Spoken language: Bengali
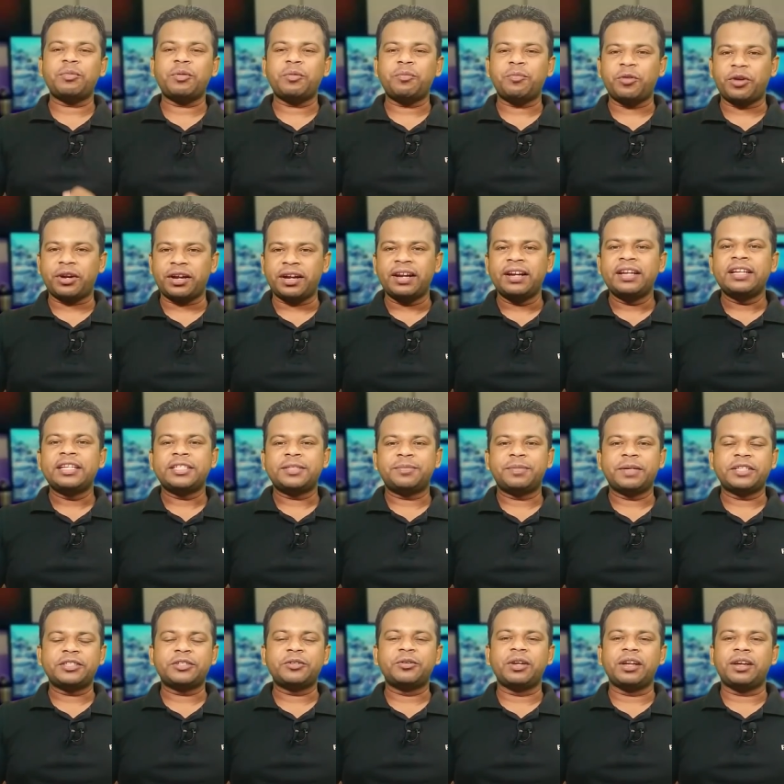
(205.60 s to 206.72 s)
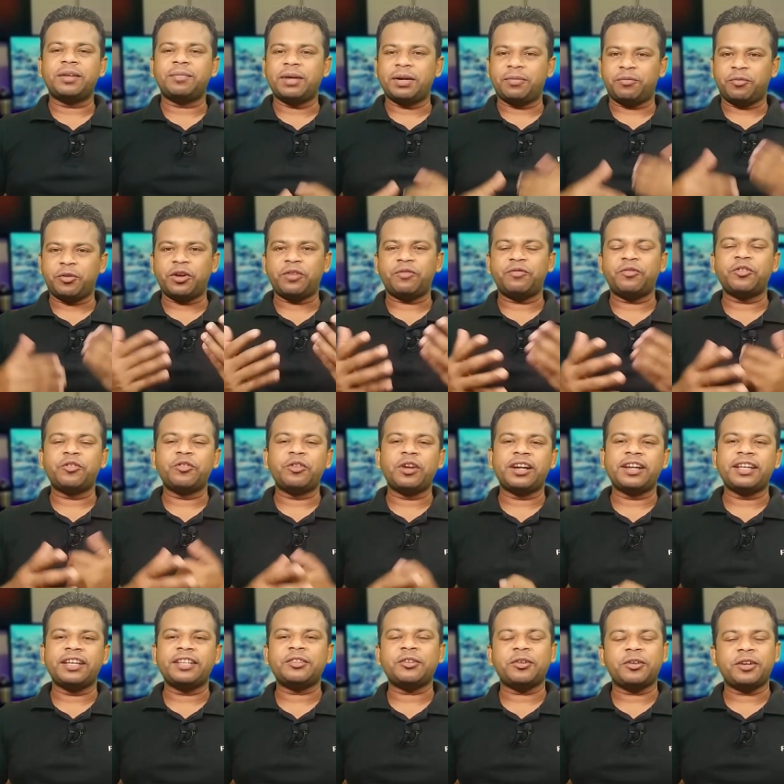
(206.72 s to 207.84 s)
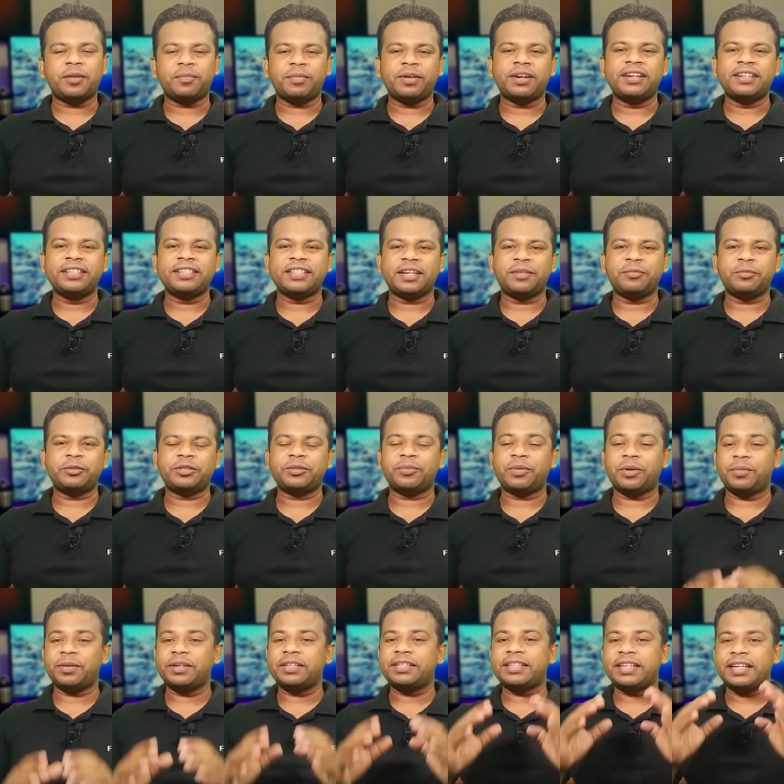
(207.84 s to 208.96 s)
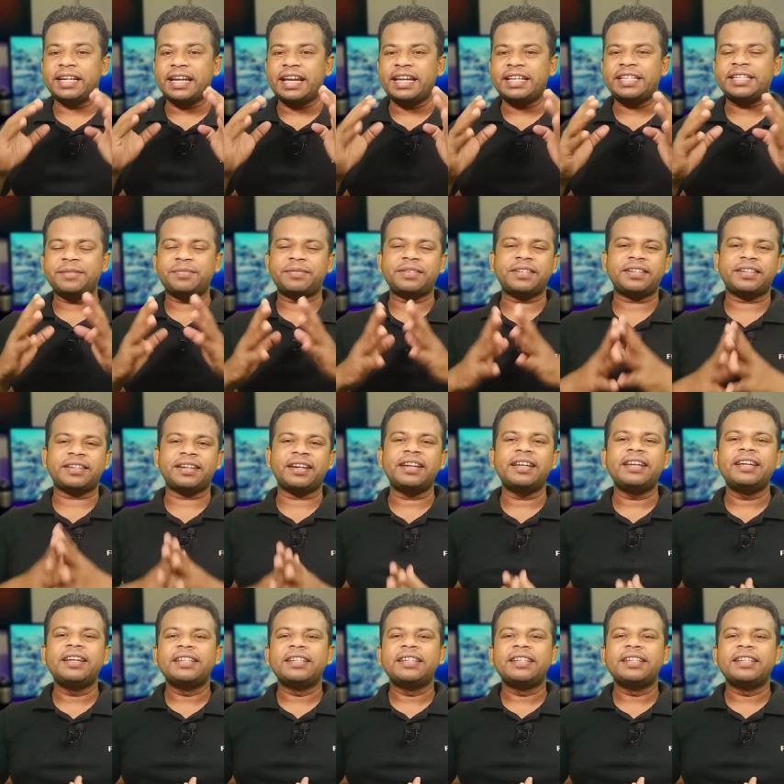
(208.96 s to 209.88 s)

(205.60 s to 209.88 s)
করব পরের স্পেক্সগুলো বা পরের ফোনগুলো নিয়ে তখন আপনারা নিজেরাই বুঝতে পারবেন যে এই চিপসেটটা